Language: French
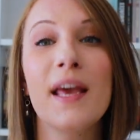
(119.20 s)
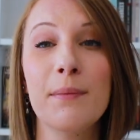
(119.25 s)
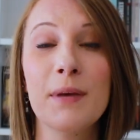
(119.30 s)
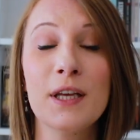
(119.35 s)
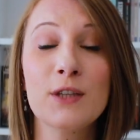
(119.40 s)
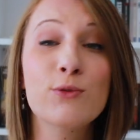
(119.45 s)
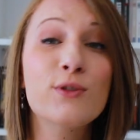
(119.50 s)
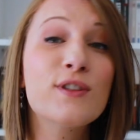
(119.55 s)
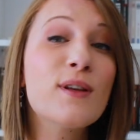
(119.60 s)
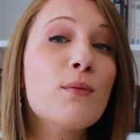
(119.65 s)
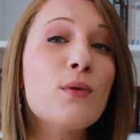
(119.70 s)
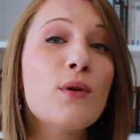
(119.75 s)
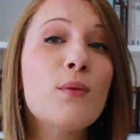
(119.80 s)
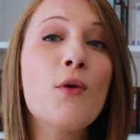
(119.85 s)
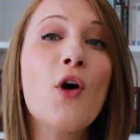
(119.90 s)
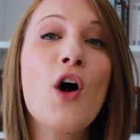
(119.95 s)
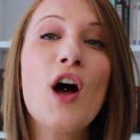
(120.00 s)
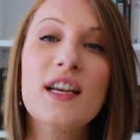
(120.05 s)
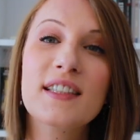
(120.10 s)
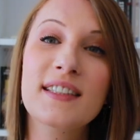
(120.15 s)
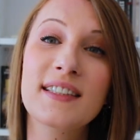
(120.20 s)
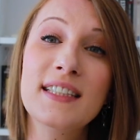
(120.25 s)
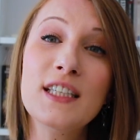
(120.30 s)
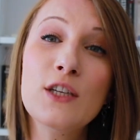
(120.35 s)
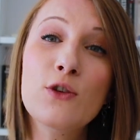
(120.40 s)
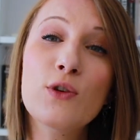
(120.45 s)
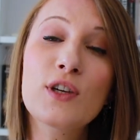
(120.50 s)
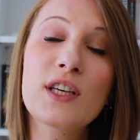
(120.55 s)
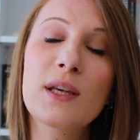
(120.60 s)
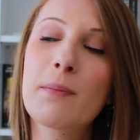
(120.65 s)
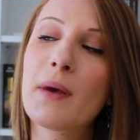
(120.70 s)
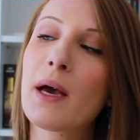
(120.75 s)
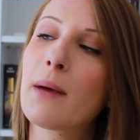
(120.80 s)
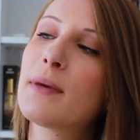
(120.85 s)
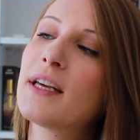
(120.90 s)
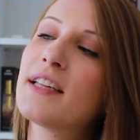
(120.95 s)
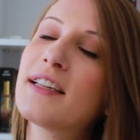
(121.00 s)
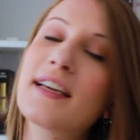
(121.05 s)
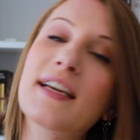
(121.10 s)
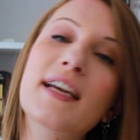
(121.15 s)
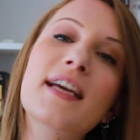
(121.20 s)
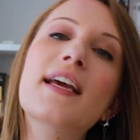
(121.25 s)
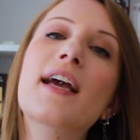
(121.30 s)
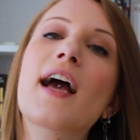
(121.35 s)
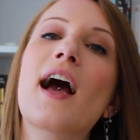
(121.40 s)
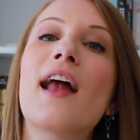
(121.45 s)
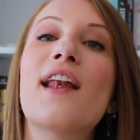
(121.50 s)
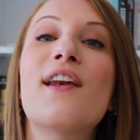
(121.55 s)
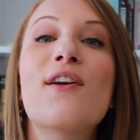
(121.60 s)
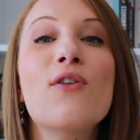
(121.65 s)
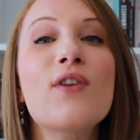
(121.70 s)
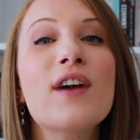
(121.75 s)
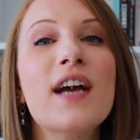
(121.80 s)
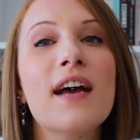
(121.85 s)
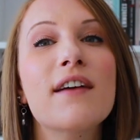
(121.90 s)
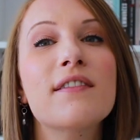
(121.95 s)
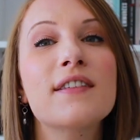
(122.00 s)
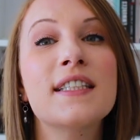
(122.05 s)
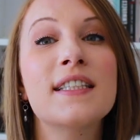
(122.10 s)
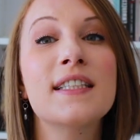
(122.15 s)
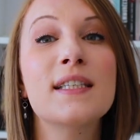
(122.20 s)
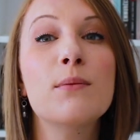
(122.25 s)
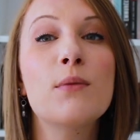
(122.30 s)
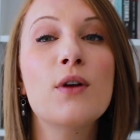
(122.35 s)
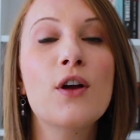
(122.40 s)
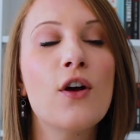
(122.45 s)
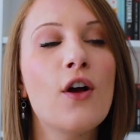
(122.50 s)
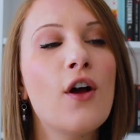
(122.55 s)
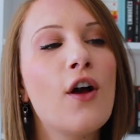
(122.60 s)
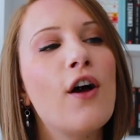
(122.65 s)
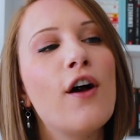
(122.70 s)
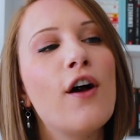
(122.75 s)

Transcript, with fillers: Eh bien tout simplement un stylo qui permet d'écrire à l'encre invisible,